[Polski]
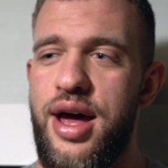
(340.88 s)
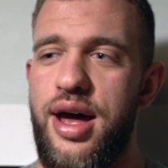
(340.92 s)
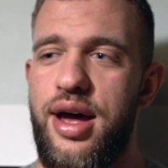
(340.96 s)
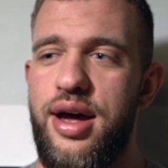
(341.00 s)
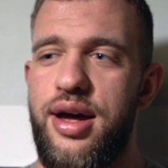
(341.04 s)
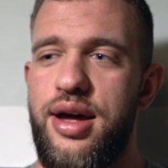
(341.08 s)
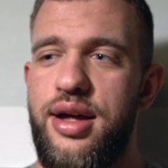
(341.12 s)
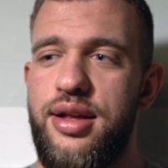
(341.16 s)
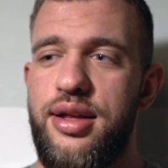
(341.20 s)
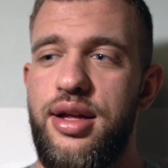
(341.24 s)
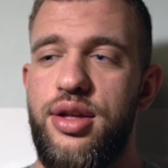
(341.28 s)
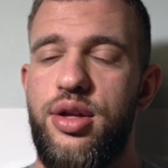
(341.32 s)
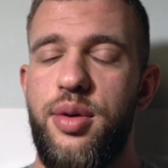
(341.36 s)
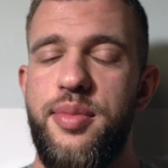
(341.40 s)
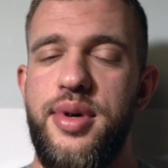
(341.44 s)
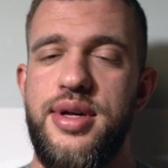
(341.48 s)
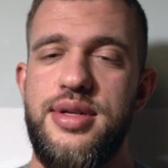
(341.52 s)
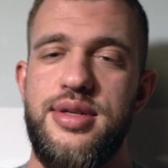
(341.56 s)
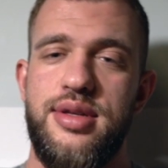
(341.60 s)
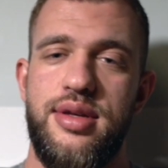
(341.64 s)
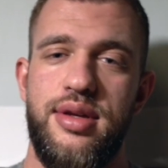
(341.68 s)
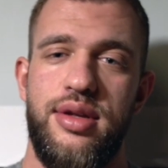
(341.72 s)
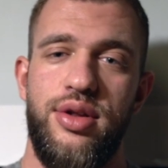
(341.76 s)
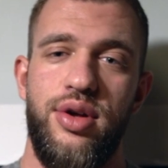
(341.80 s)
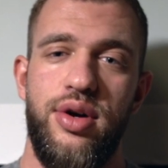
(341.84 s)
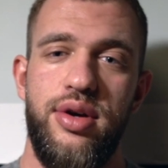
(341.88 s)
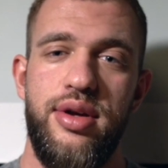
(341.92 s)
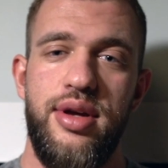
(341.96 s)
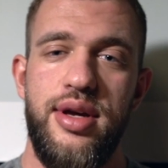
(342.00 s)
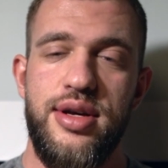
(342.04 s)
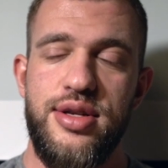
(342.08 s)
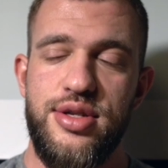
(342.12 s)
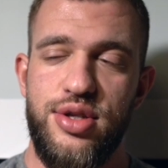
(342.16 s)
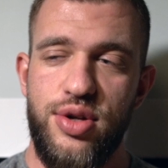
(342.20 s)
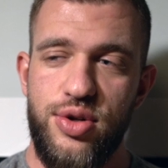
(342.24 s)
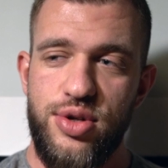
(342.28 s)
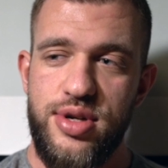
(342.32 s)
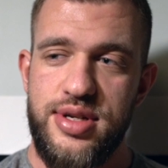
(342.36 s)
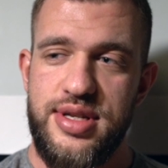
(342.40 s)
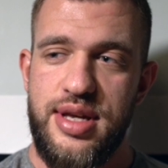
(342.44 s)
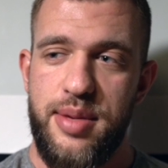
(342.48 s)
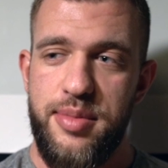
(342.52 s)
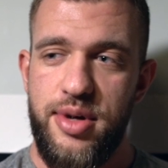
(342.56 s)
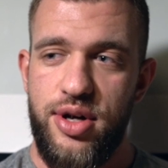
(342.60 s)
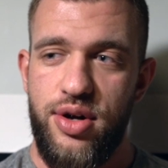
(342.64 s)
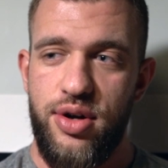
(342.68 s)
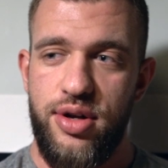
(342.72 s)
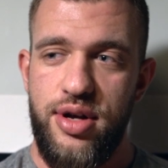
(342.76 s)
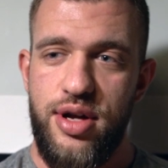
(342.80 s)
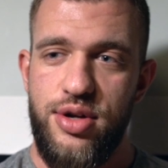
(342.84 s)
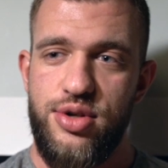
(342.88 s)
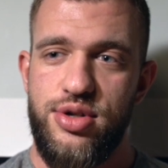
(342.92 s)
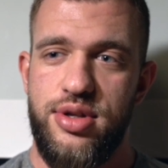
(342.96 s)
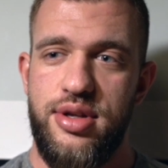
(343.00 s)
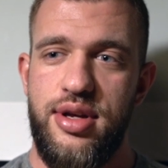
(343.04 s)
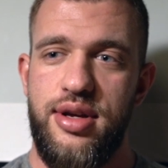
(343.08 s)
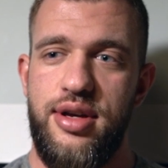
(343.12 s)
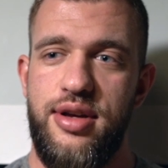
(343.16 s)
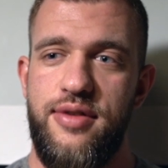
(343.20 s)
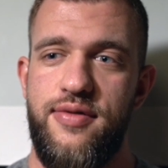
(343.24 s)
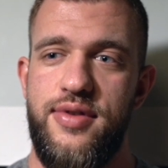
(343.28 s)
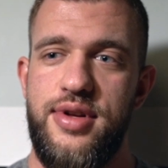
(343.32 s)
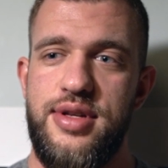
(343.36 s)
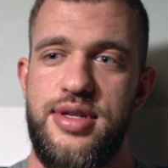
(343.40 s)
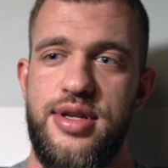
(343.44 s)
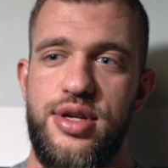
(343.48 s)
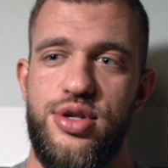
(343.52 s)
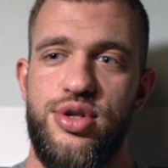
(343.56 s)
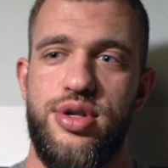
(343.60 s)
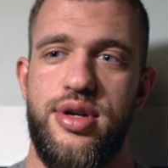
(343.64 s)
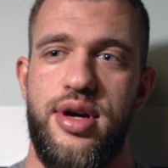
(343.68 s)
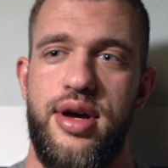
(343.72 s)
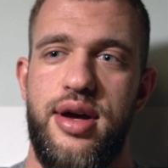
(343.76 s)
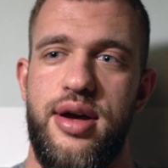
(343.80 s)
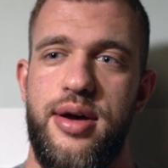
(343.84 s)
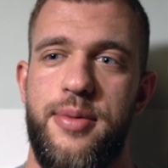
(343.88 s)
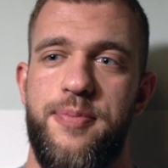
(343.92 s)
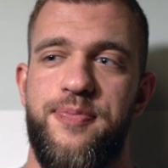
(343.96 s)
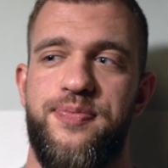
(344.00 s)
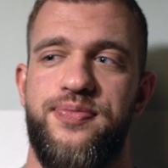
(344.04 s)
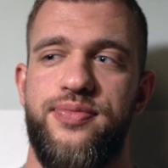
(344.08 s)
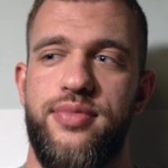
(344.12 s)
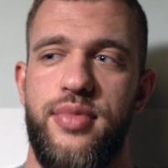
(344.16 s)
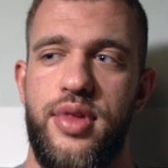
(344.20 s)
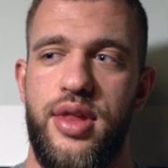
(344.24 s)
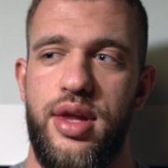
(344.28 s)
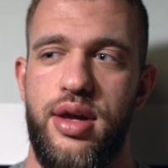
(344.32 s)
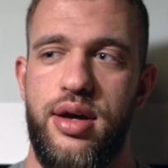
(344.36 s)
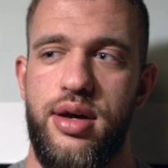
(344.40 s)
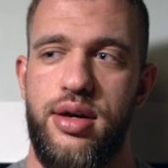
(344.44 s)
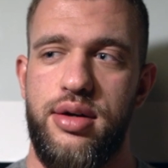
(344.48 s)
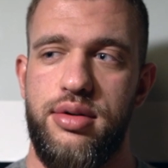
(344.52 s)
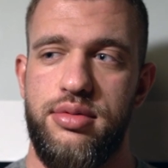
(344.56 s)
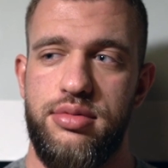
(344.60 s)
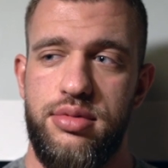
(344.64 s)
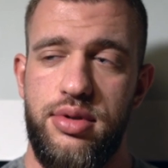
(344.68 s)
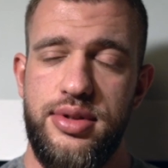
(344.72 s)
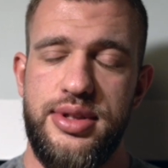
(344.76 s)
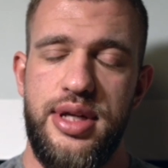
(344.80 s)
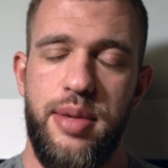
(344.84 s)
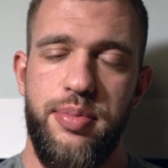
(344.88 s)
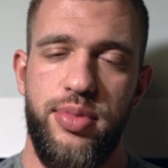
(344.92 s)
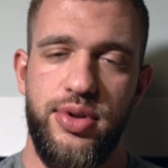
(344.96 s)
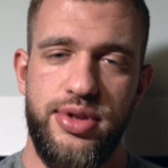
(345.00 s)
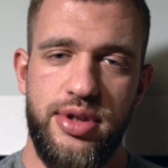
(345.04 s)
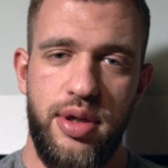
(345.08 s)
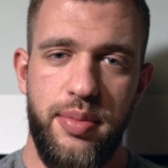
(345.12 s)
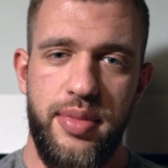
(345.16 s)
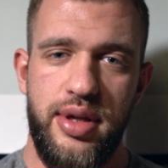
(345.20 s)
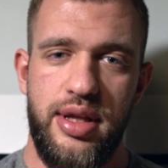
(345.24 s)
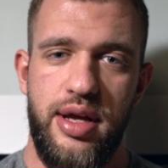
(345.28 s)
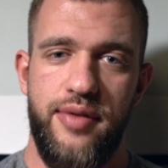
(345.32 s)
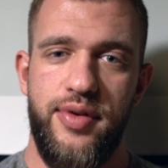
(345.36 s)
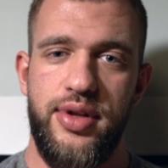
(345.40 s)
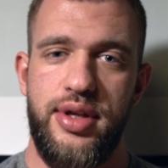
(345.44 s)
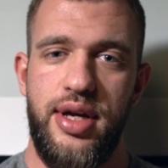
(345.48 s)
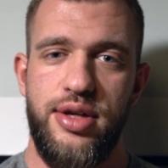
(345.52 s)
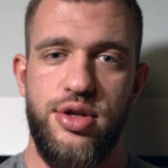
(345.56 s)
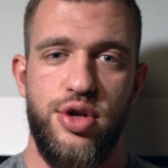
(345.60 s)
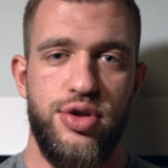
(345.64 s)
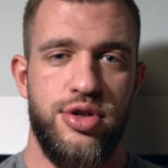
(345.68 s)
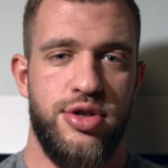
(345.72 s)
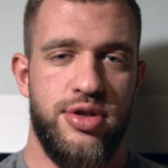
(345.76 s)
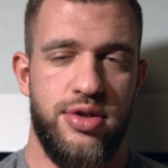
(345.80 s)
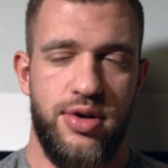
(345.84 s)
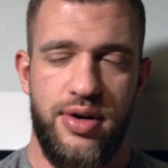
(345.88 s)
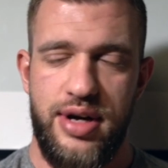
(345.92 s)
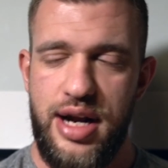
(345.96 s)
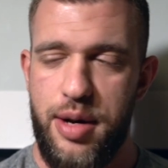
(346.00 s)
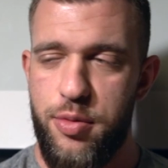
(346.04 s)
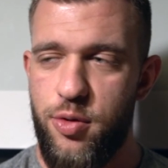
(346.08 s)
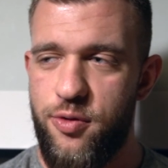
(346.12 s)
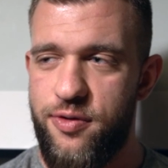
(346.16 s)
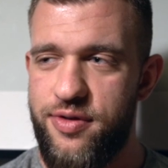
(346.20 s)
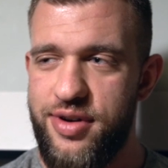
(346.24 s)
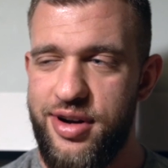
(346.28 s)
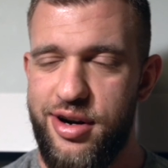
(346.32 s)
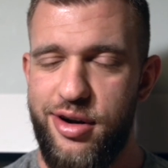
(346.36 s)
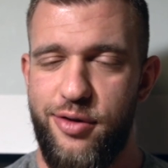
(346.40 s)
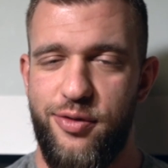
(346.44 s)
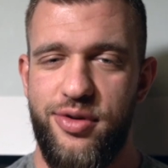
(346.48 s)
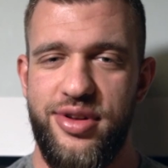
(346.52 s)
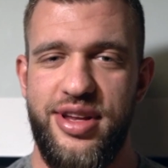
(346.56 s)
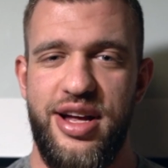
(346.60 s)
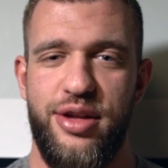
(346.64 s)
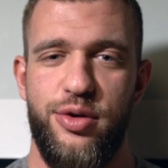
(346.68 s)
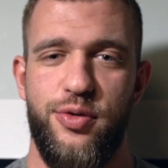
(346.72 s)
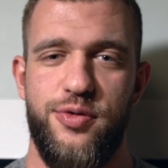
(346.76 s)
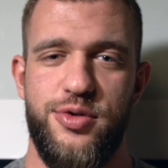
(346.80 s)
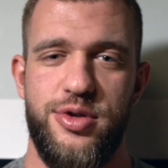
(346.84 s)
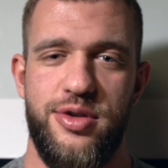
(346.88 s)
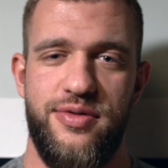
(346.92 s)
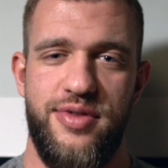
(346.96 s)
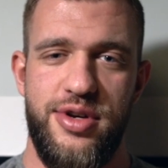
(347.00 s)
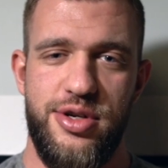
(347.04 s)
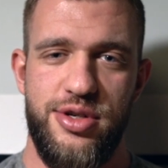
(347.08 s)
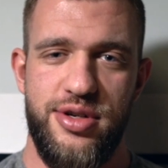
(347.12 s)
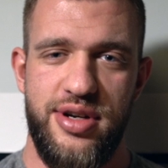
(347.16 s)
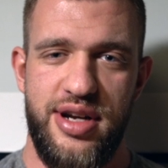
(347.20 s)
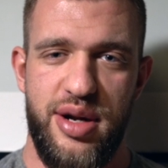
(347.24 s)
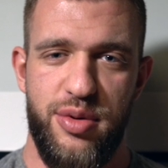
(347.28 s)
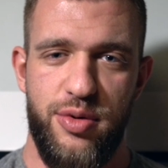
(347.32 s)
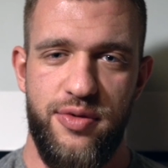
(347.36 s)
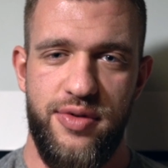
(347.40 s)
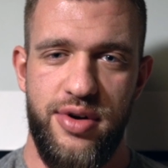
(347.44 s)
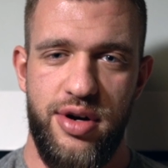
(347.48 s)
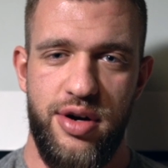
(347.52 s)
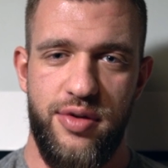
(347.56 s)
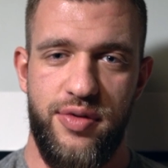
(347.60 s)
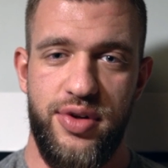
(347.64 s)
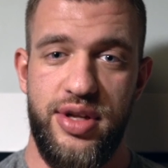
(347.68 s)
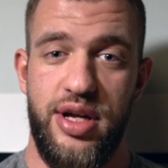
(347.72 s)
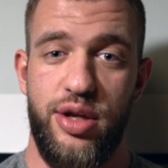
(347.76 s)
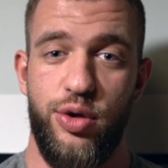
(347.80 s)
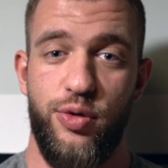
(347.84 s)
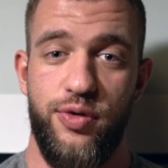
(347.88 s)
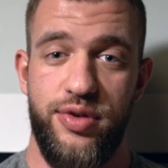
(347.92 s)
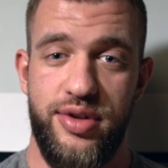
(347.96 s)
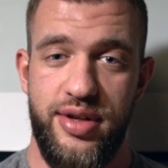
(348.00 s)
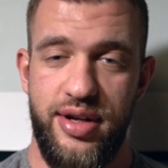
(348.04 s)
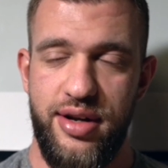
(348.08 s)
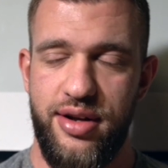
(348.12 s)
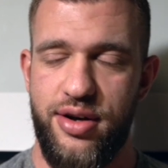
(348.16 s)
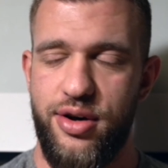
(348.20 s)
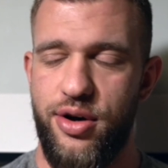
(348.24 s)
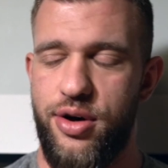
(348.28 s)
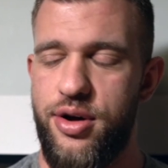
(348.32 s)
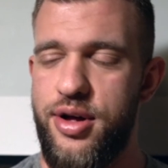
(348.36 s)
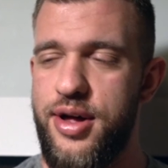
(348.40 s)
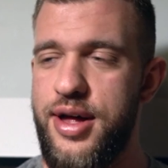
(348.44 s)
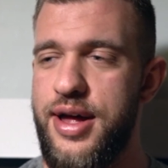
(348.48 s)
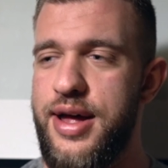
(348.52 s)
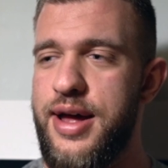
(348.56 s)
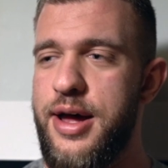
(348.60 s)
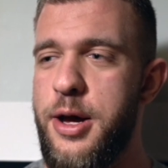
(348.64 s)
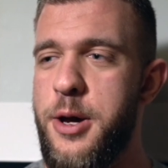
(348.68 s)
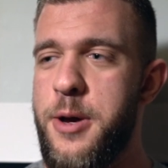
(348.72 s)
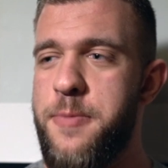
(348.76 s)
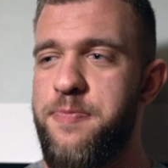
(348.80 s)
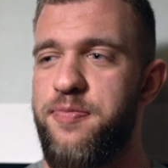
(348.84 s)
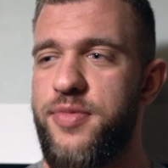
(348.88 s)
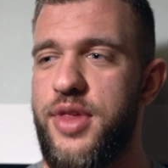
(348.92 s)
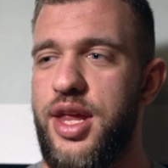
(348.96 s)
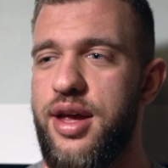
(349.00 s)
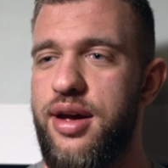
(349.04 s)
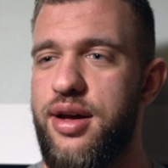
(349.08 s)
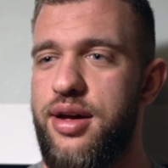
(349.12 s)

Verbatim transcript: Y, natomiast no, jest to czasami konieczne i widzę, że mm, no, sam po sobie nawet jedząc 100 gramów węglowodanów czy 200 gramów węglowodanów tylko y,